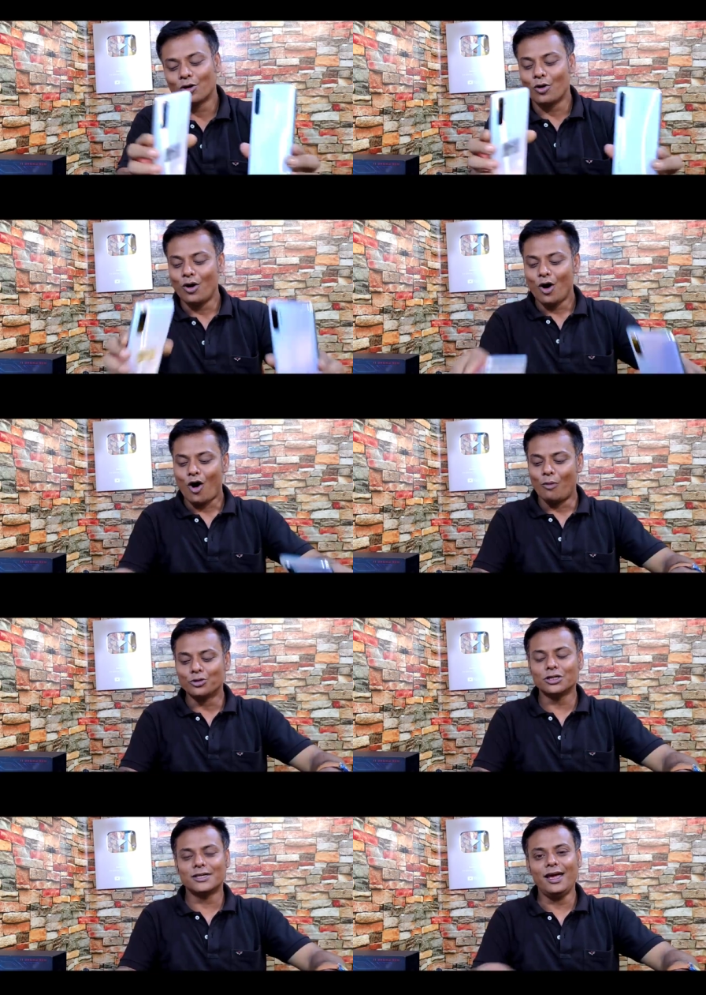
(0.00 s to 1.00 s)
তো
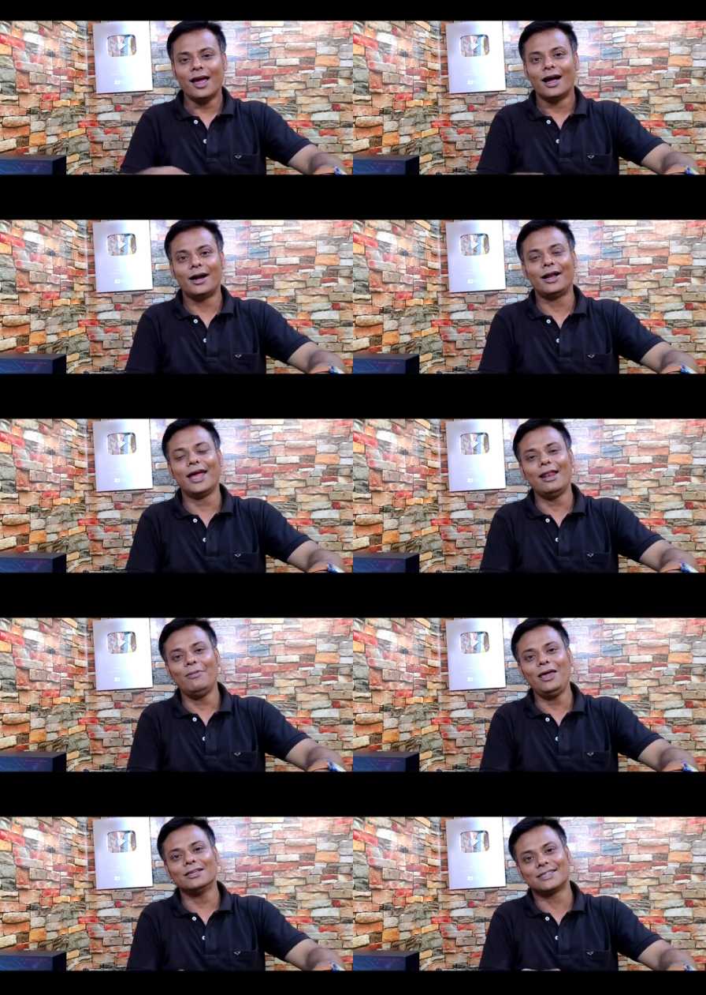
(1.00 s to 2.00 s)
অবশেষে
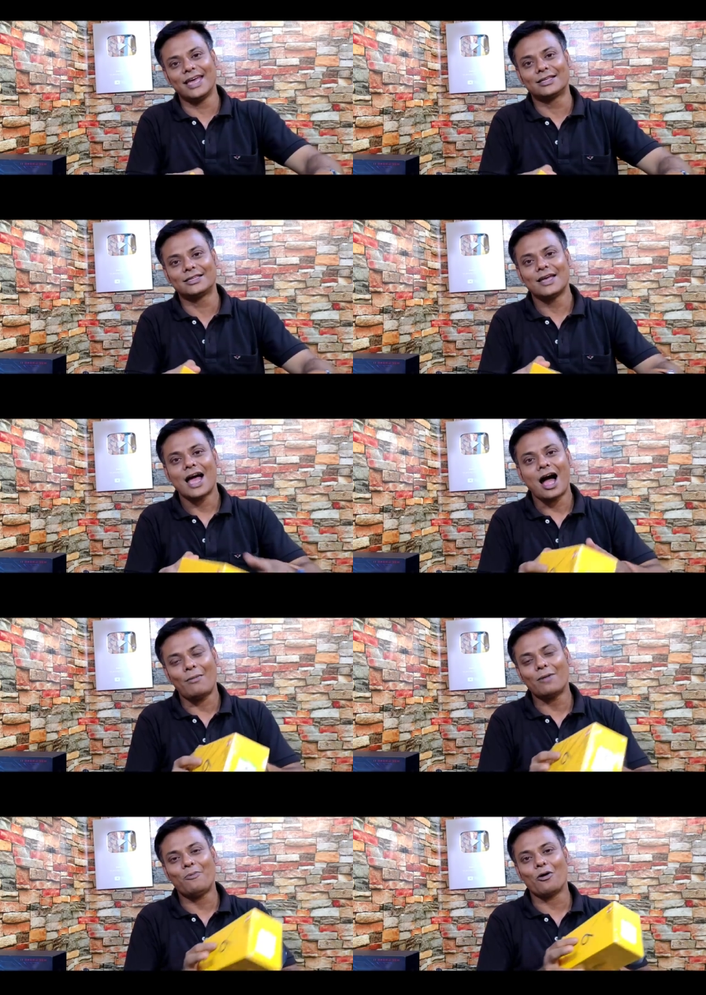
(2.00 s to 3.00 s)
রিয়েলমি সিক্স
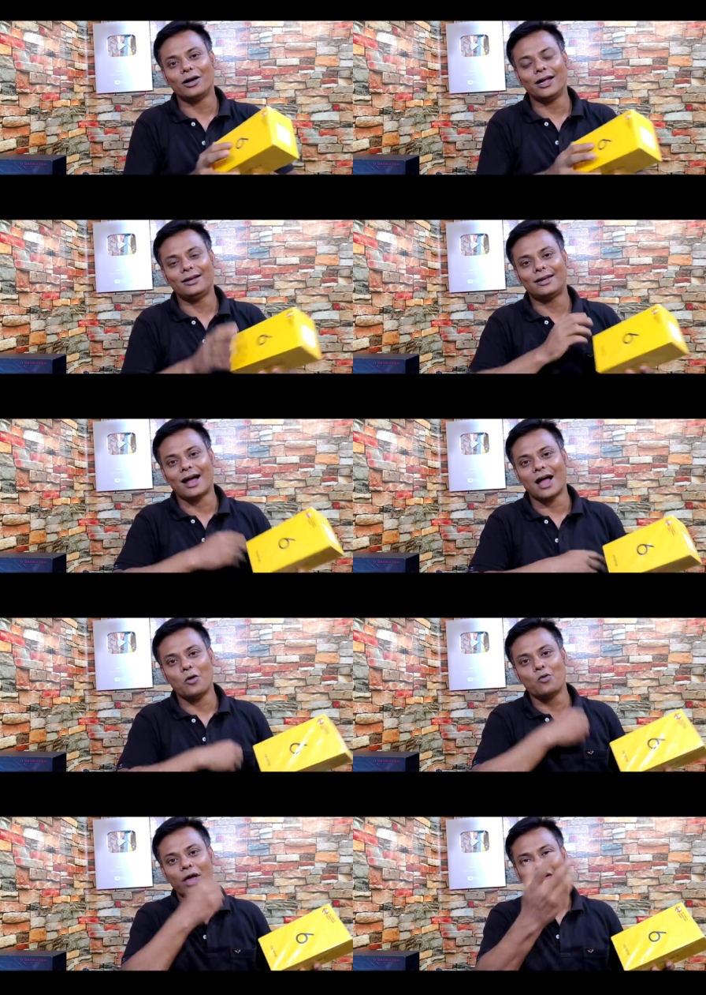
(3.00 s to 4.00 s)
আমার পকেটের টাকা
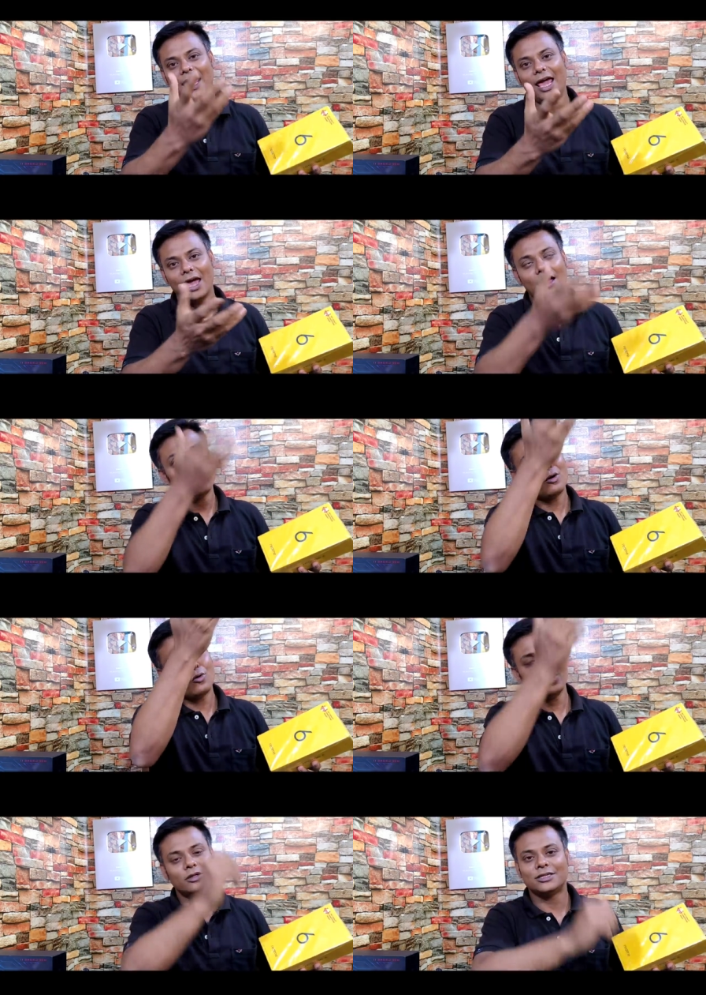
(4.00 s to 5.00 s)
উড়ে গিয়ে
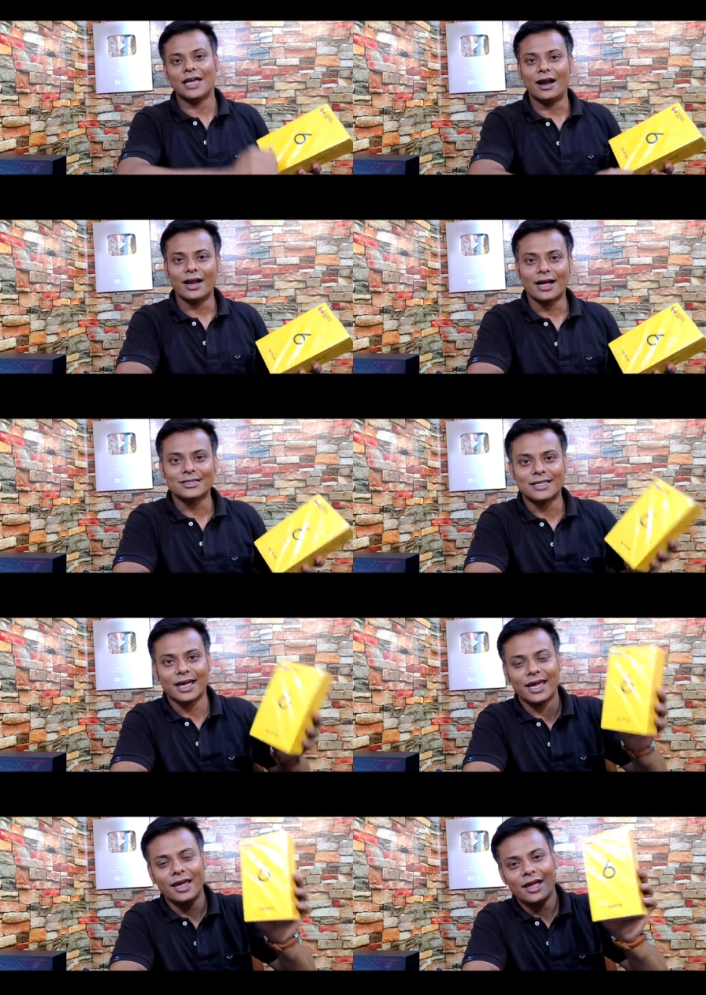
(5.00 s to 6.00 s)
ওই সেলারের কাছ
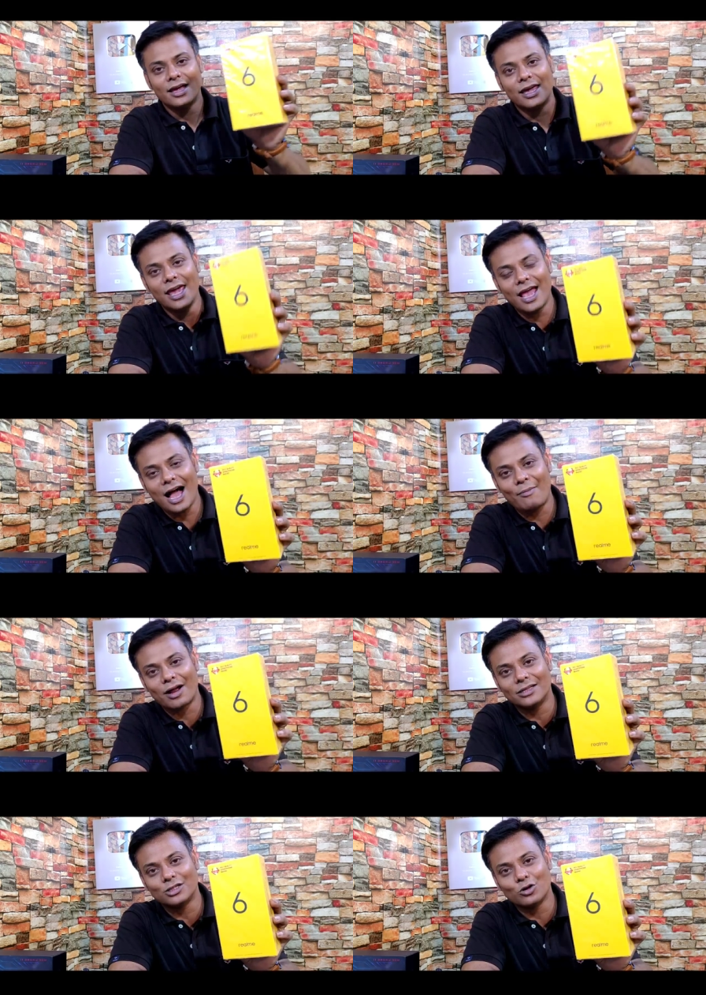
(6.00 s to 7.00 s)
থেকে গিয়ে
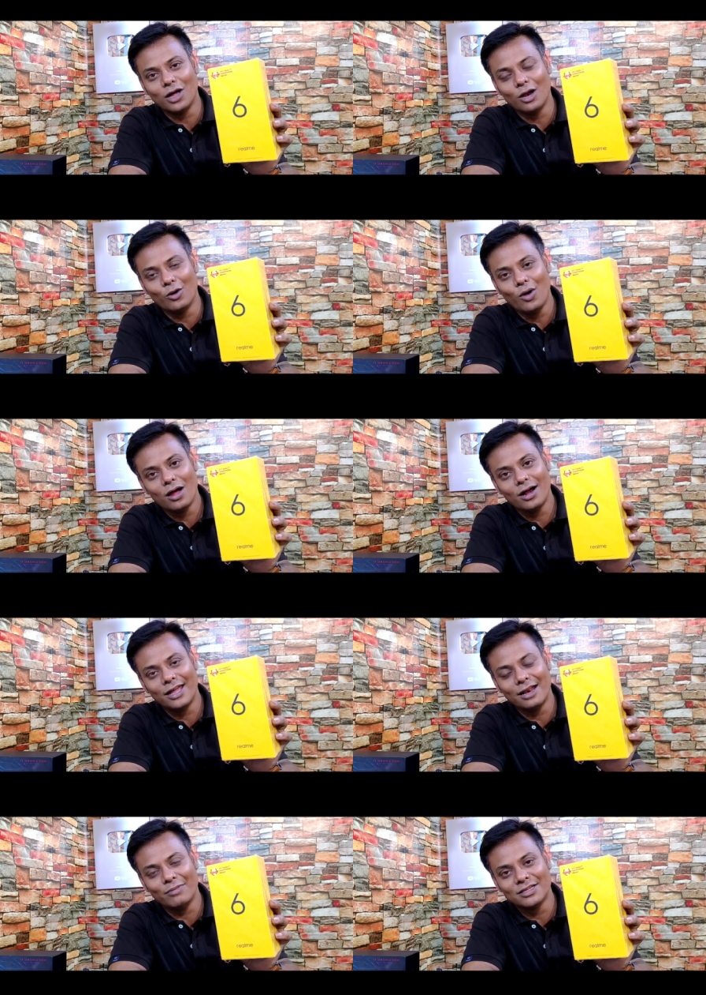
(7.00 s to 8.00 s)
আমার কাছে চলে এলো
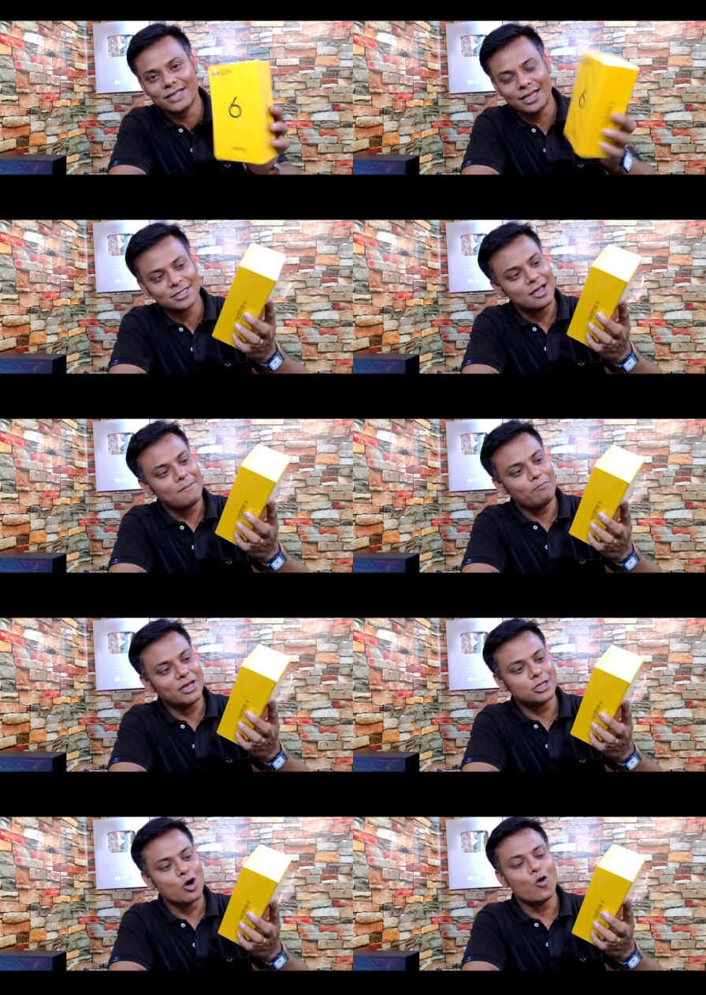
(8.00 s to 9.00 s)
রিয়েলমি সিক্স
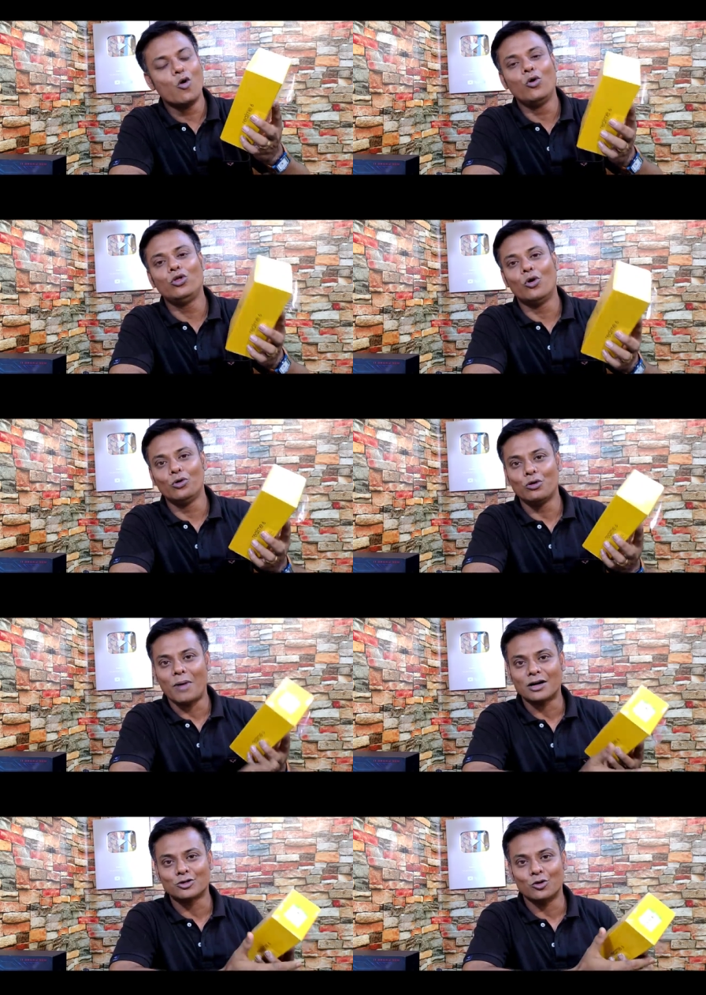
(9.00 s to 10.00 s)
বেশ হলুদ হলুদ
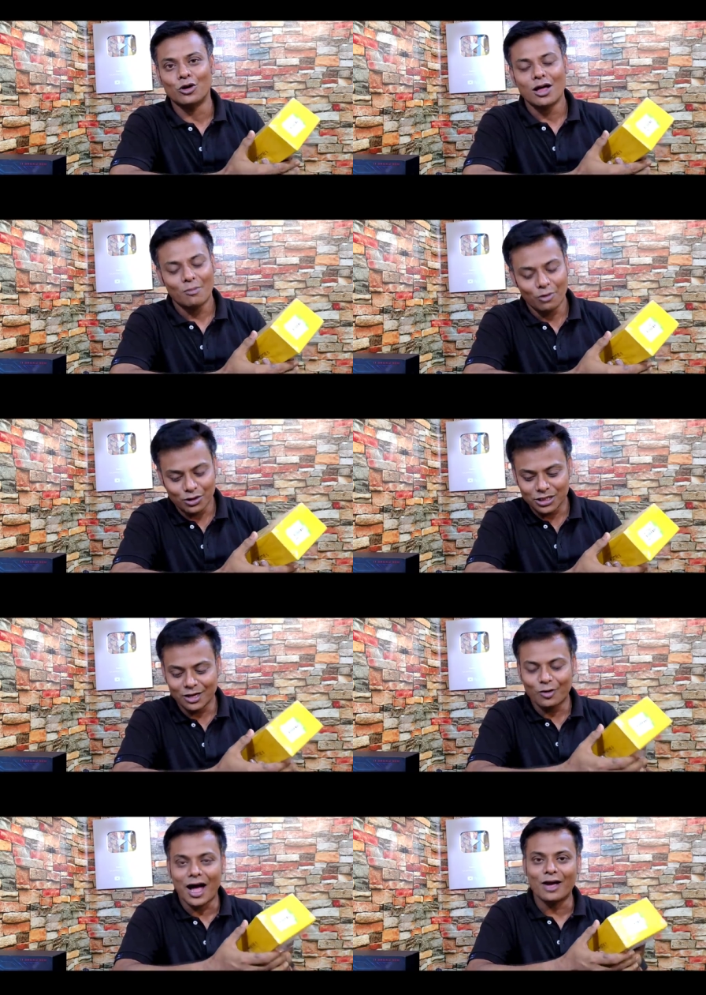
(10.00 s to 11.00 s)
বাক্স মনে হচ্ছে
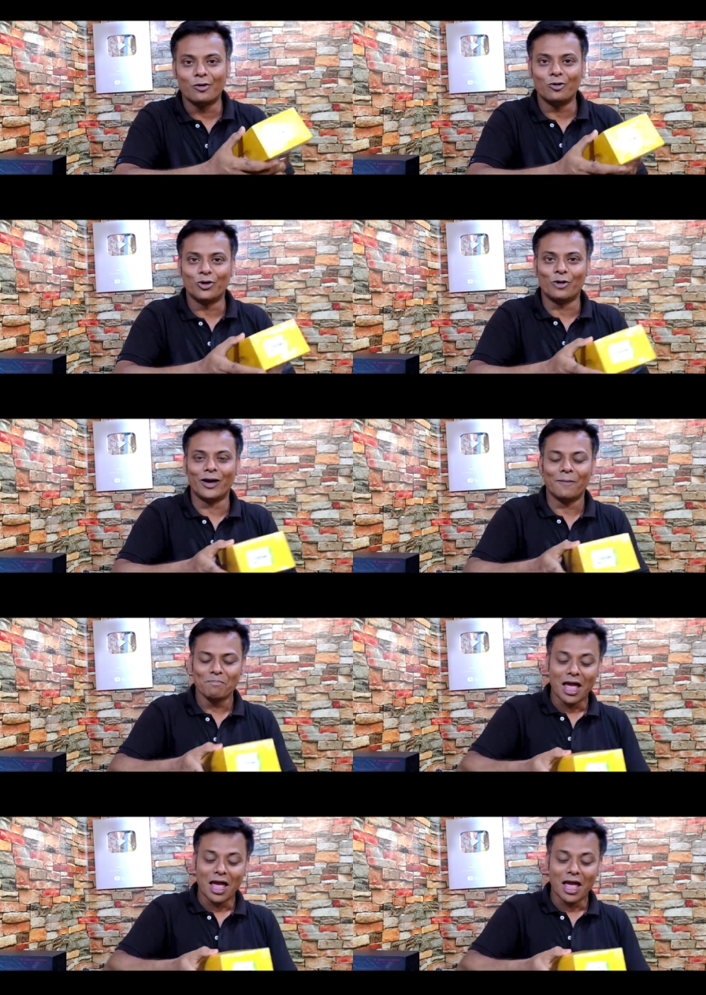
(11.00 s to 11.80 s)
যেন গায়ে হলুদ হবে